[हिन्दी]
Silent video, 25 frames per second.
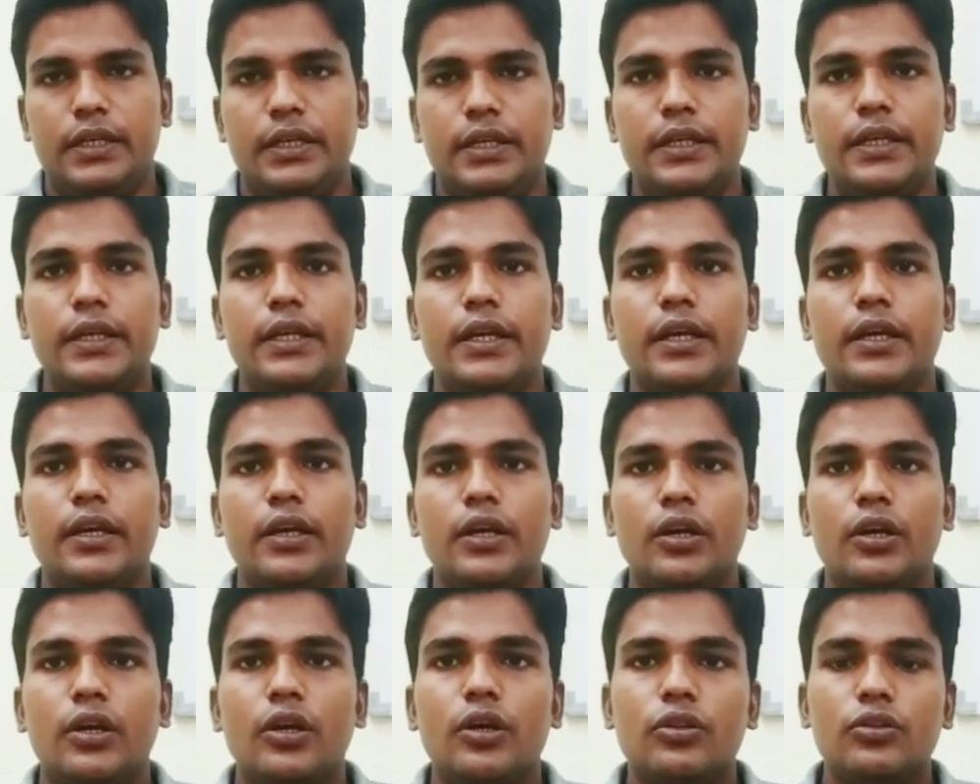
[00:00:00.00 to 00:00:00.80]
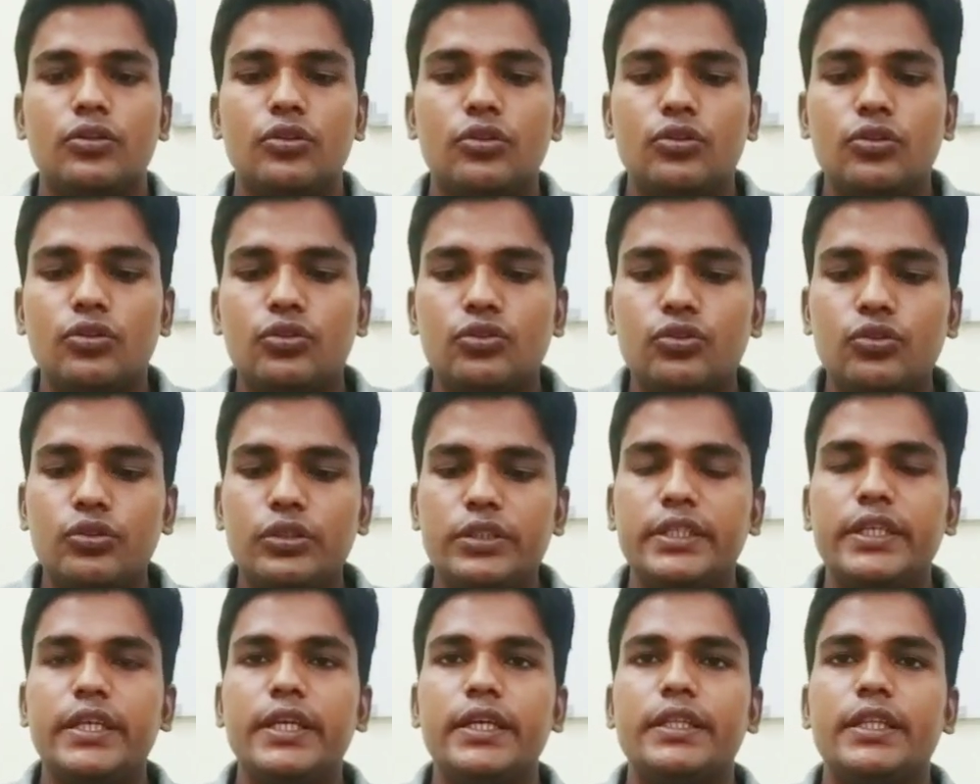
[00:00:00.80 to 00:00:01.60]
ठीक है तो दोस्तों
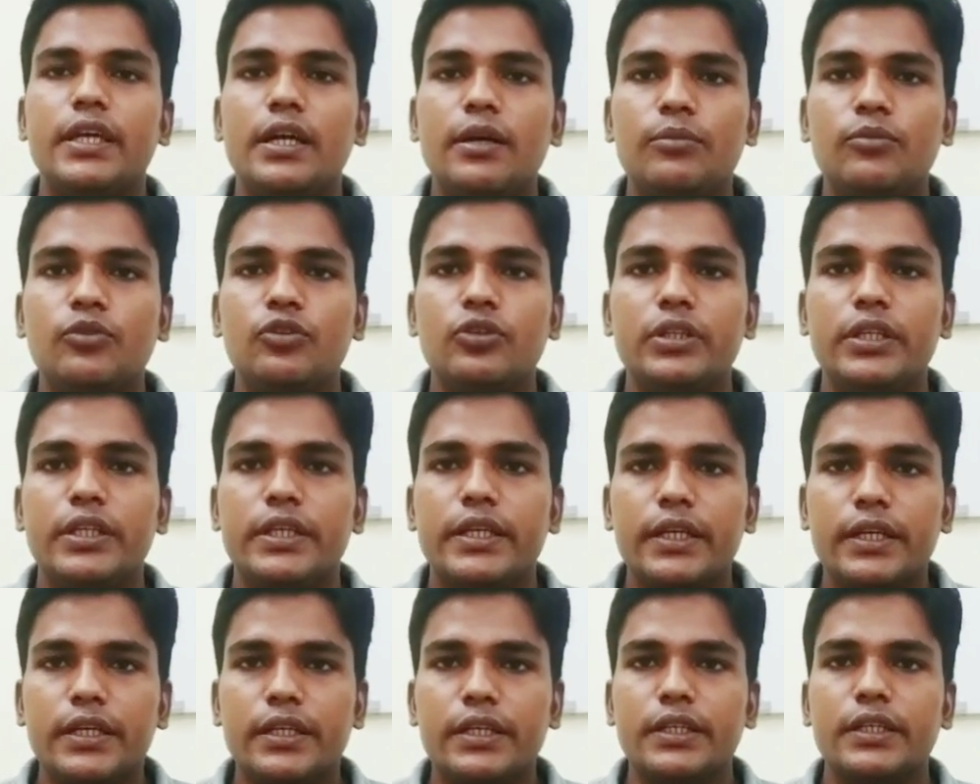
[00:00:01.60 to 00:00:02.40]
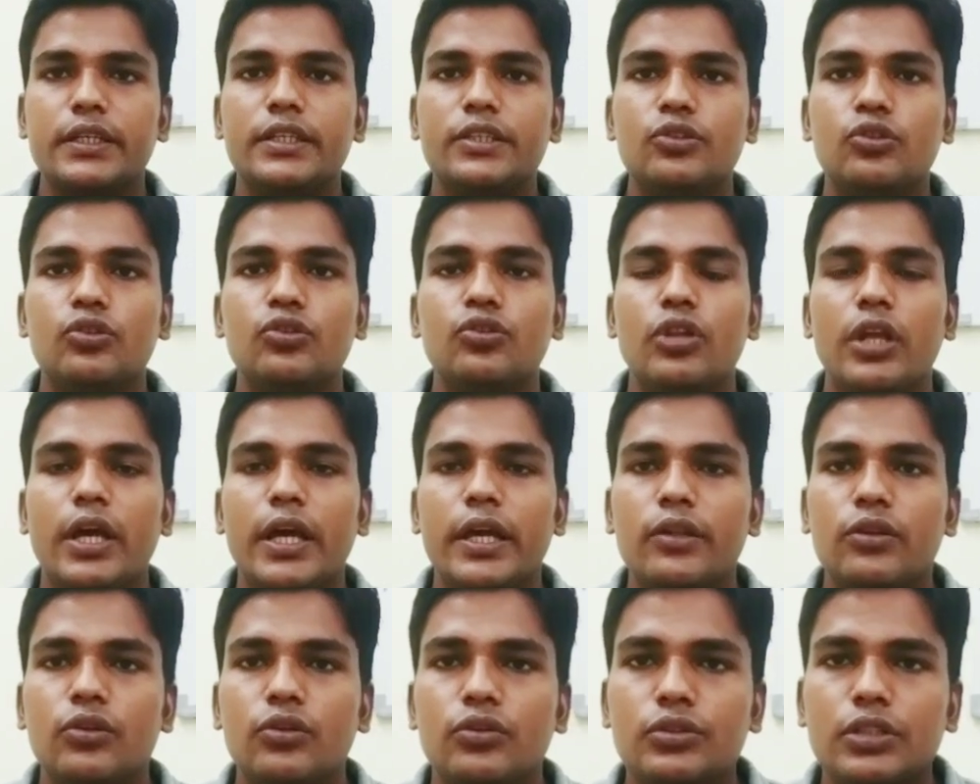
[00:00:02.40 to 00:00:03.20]
ये था मोदी केयर ने जो
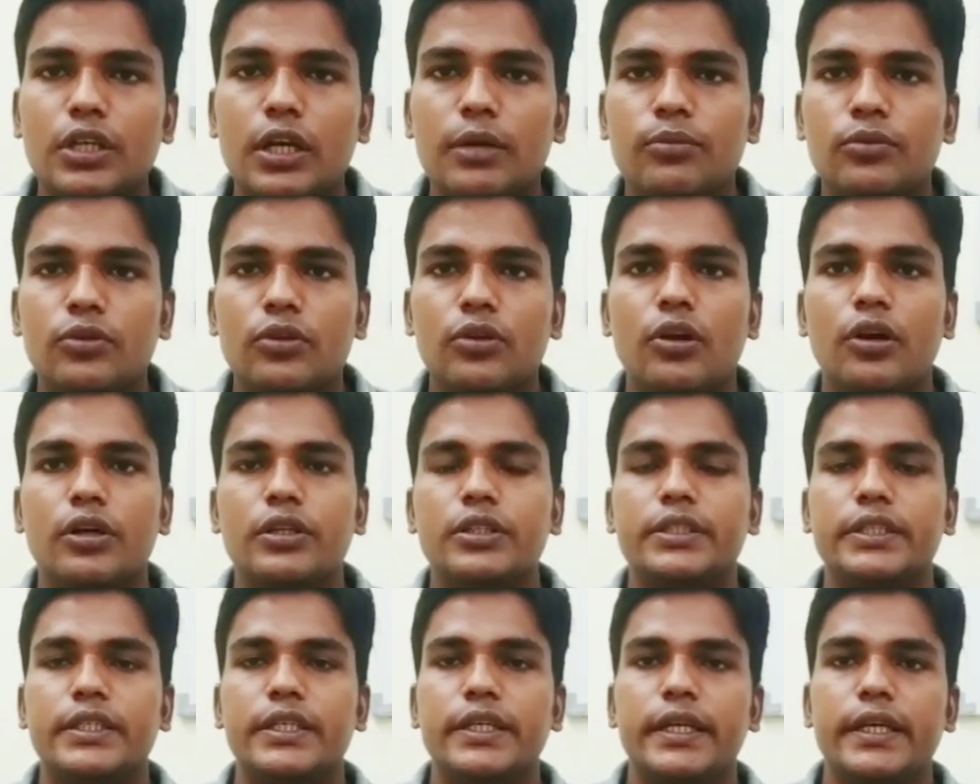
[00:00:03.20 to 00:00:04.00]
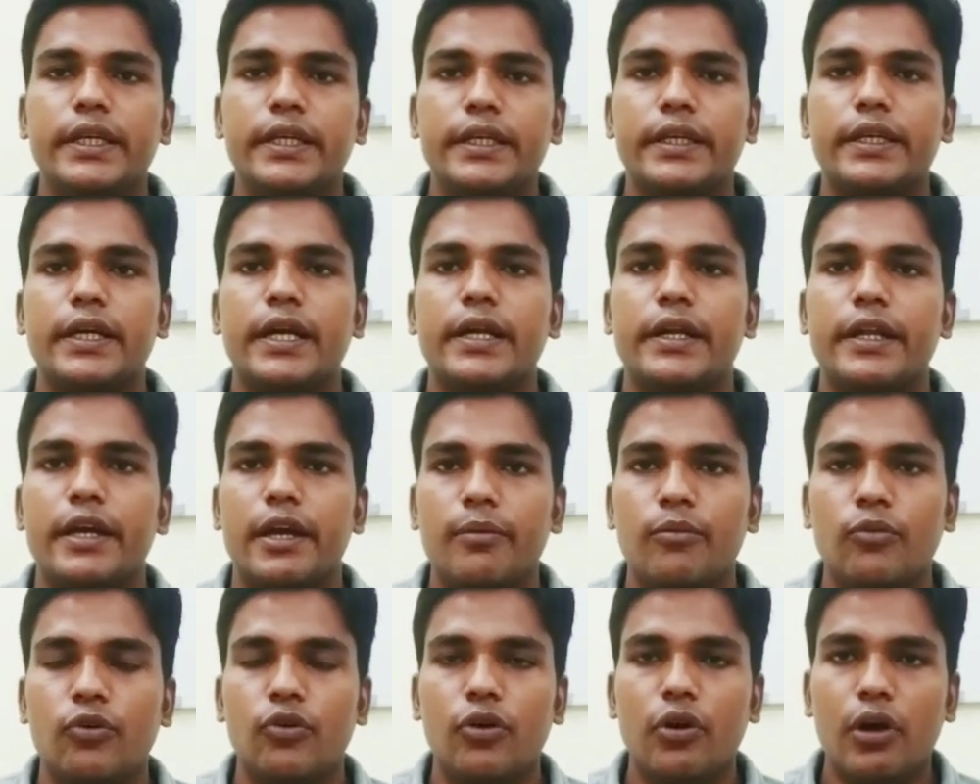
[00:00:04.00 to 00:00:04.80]
नए दो साबुन लॉन्च किए हैं इनका
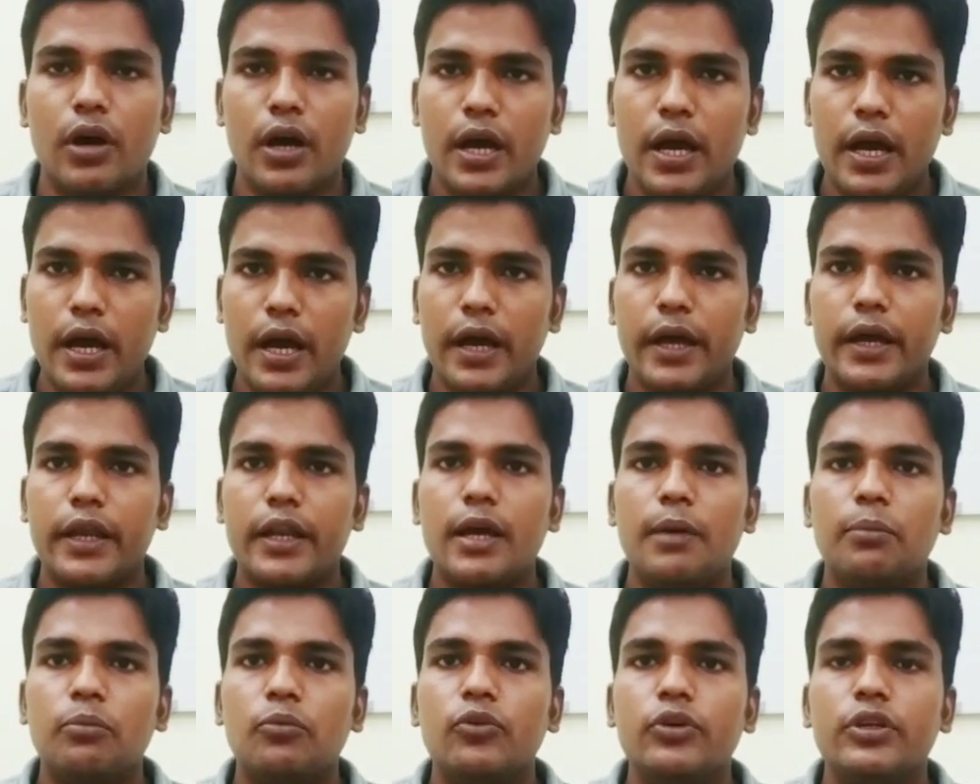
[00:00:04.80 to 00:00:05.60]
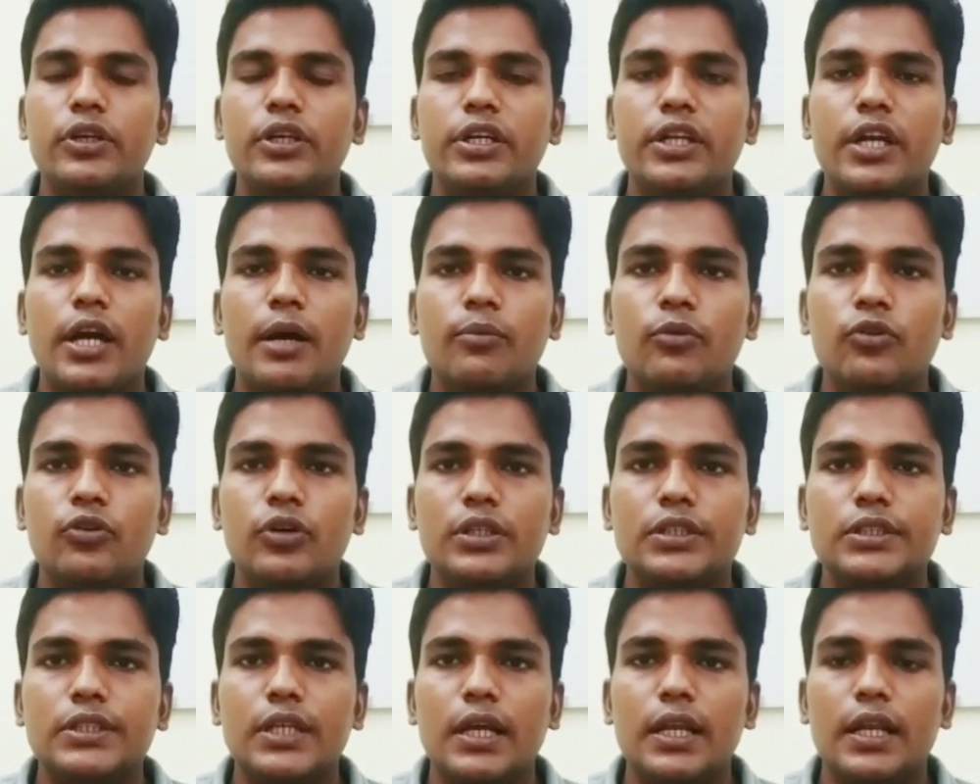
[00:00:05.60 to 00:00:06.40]
डैमो अगर आपको ये डैमो
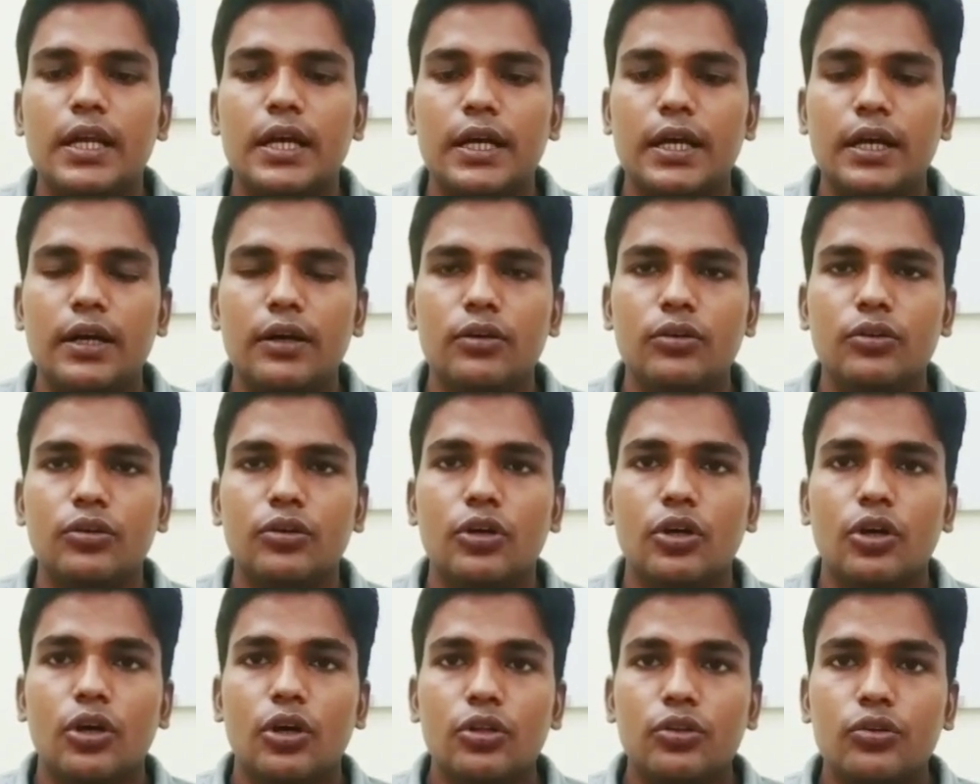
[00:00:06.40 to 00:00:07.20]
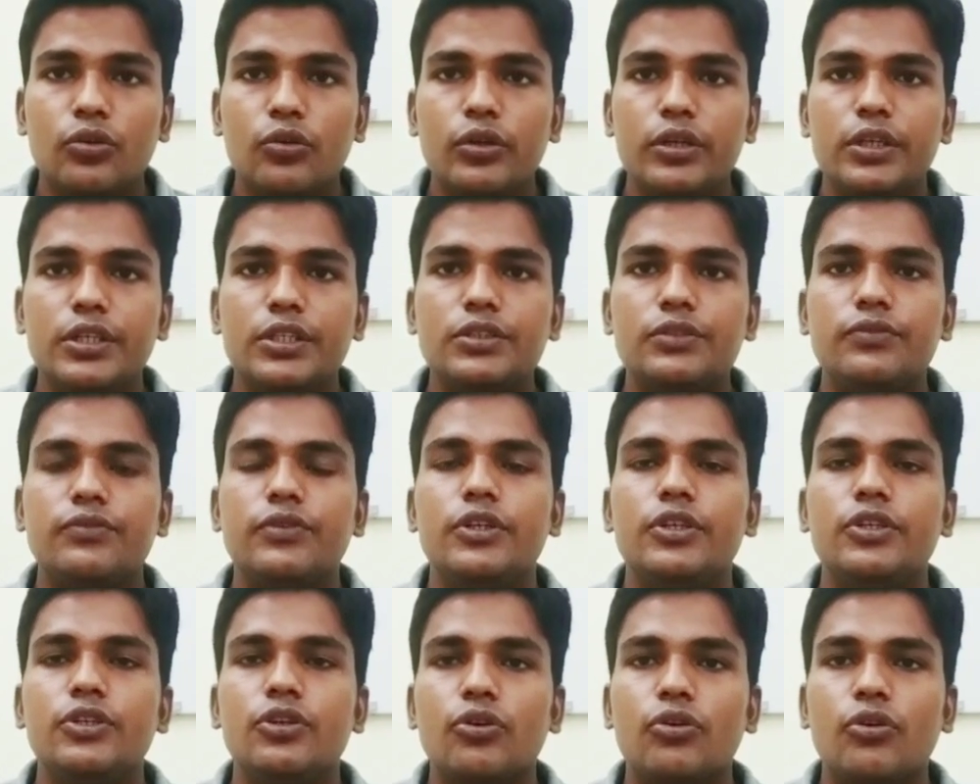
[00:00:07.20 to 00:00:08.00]
अच्छा लगा हो तो इस
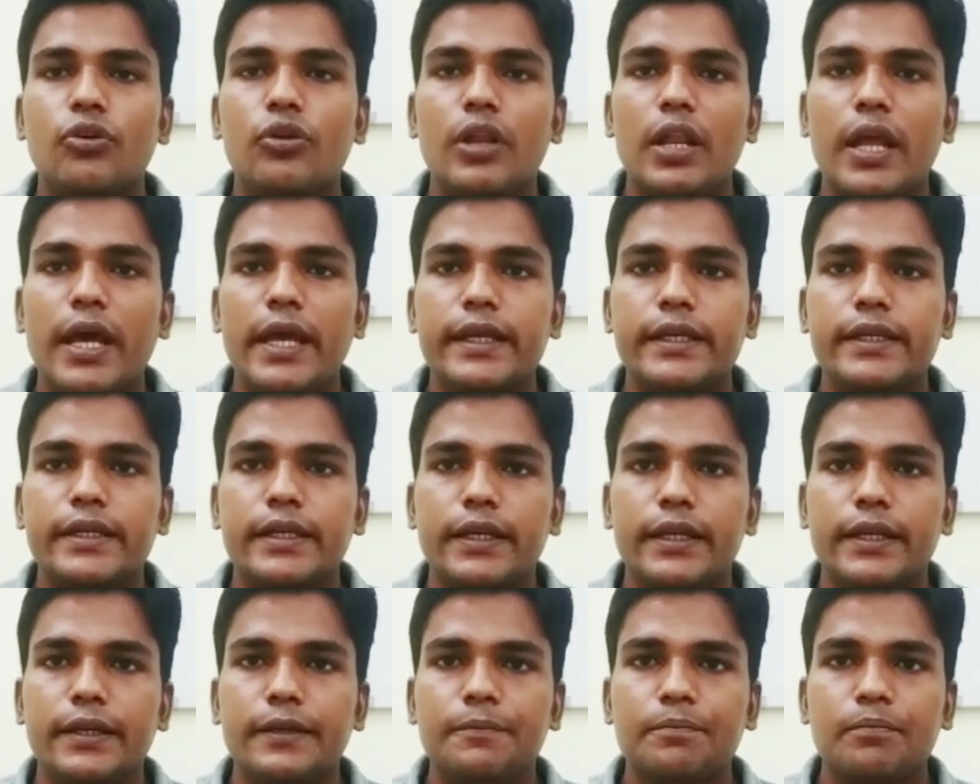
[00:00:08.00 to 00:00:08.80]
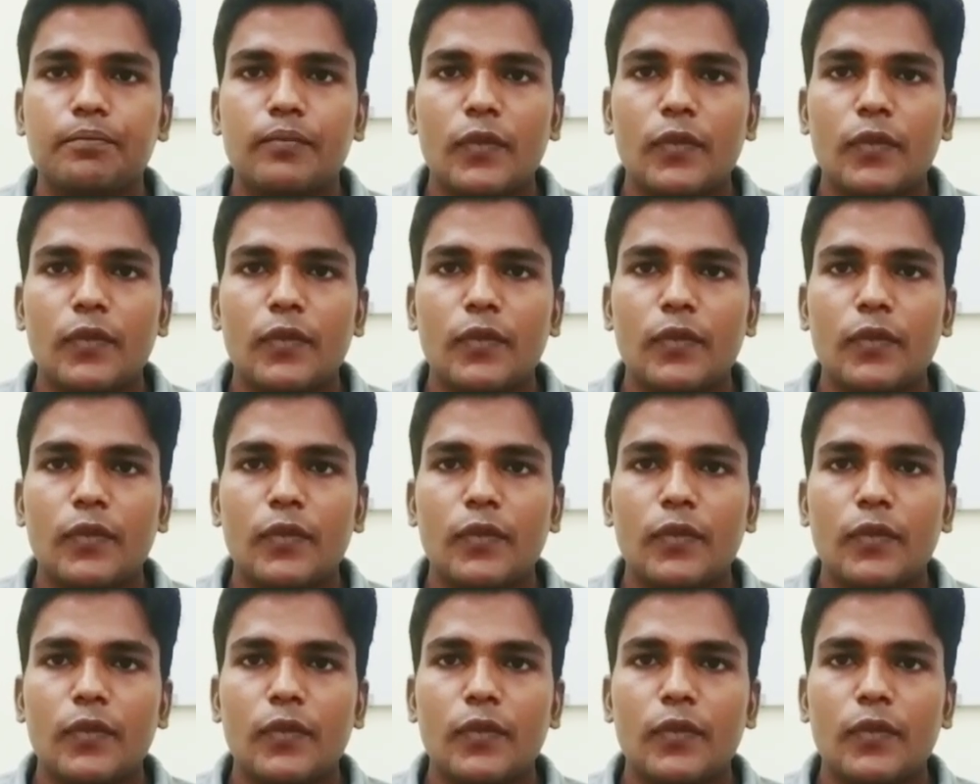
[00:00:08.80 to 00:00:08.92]
वीडियो को लाइक करें